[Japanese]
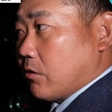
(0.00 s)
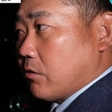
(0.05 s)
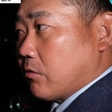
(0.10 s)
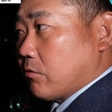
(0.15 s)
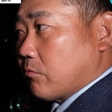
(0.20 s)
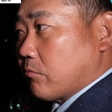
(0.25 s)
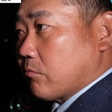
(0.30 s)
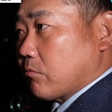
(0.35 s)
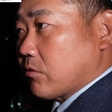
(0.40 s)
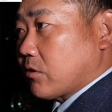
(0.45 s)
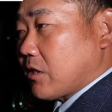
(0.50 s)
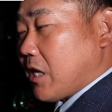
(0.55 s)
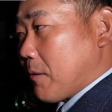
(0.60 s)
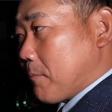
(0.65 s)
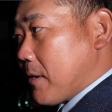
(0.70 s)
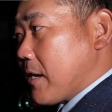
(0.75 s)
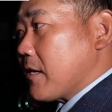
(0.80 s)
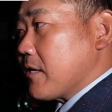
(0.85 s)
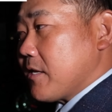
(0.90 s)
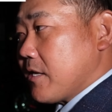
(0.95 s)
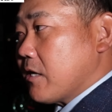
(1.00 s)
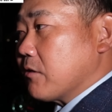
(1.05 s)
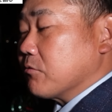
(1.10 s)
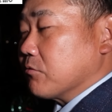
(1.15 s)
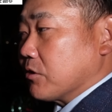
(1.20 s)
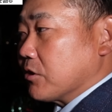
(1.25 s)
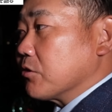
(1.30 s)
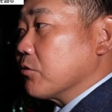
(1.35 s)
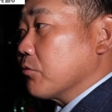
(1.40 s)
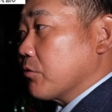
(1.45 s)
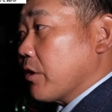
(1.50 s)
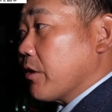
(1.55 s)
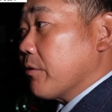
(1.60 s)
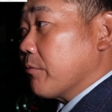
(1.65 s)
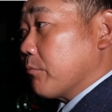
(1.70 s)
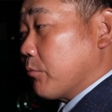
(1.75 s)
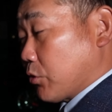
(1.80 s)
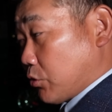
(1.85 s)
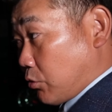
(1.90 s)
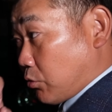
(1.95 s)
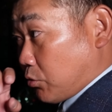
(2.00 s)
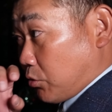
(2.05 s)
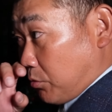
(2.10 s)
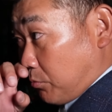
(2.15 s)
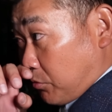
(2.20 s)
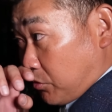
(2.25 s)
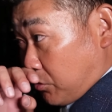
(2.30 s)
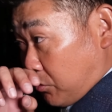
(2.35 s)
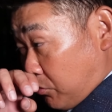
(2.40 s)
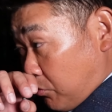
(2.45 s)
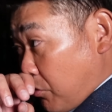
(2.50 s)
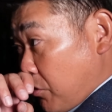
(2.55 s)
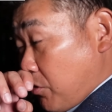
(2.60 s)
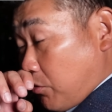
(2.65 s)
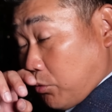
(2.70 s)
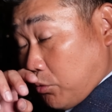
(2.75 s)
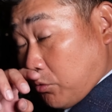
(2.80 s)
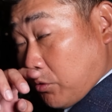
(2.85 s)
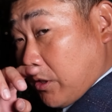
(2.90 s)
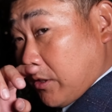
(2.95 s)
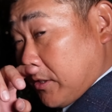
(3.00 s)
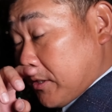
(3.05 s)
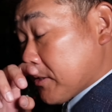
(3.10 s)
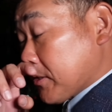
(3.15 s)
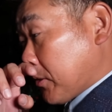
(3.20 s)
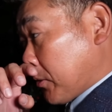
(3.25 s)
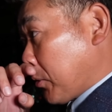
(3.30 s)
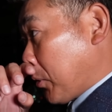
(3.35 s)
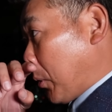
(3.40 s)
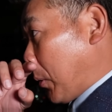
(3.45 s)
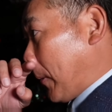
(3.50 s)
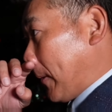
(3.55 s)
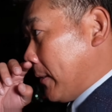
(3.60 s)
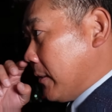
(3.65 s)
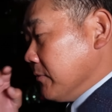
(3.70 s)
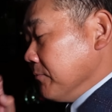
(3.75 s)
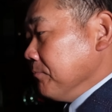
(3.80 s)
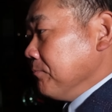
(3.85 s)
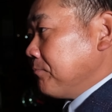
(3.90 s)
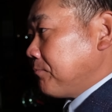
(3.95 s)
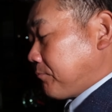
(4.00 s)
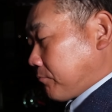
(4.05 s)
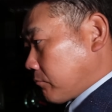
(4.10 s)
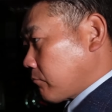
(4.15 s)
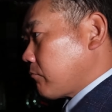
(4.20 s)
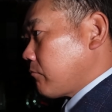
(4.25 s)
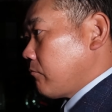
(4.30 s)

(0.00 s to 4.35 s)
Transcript: えー、たまにあるんですよね、はいはいはい、もちろんそれもすごいことなすけど、えー、